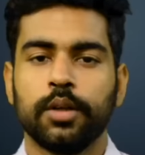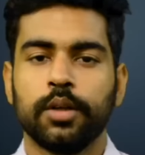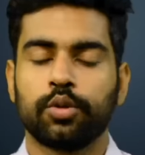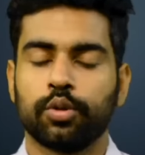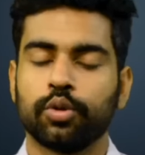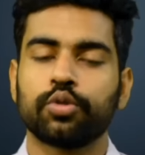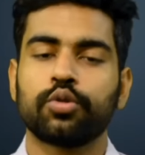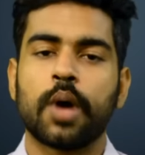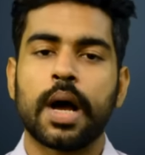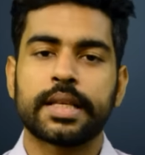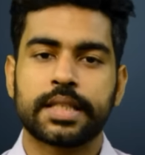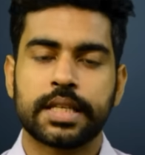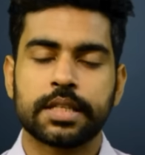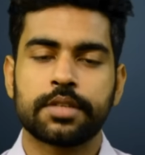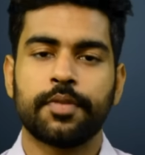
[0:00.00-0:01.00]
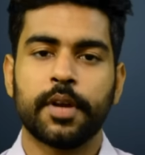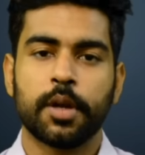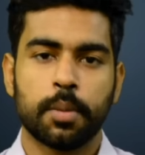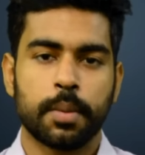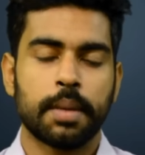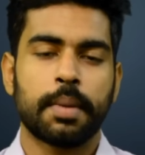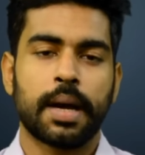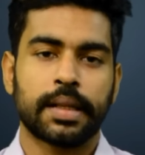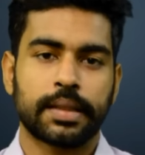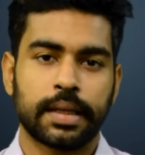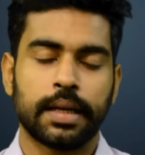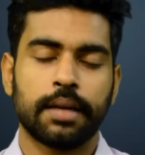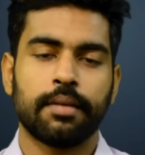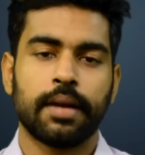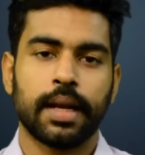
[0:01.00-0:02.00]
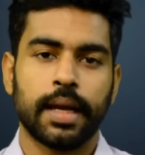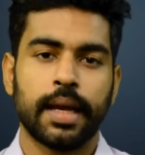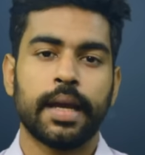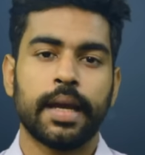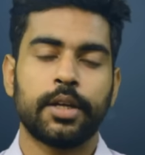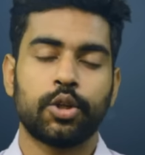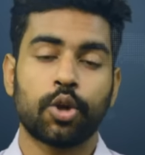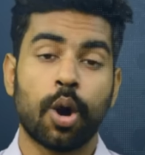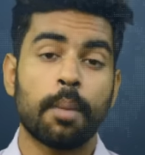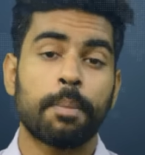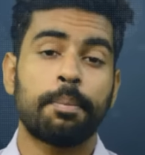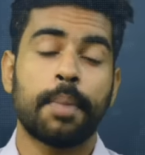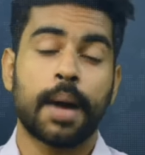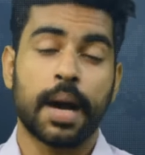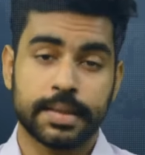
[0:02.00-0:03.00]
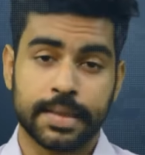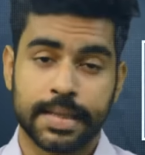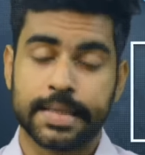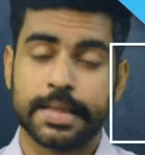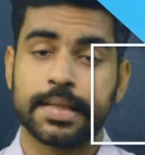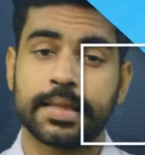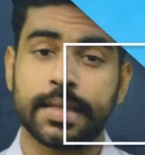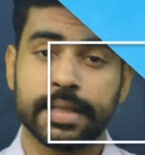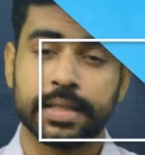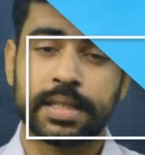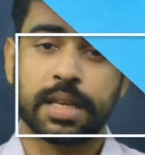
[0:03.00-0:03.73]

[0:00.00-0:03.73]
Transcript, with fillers: तो दोस्तों आज के इस वीडियो में बात करने वाले हैं टॉप पांच ऐसे स्किल्स के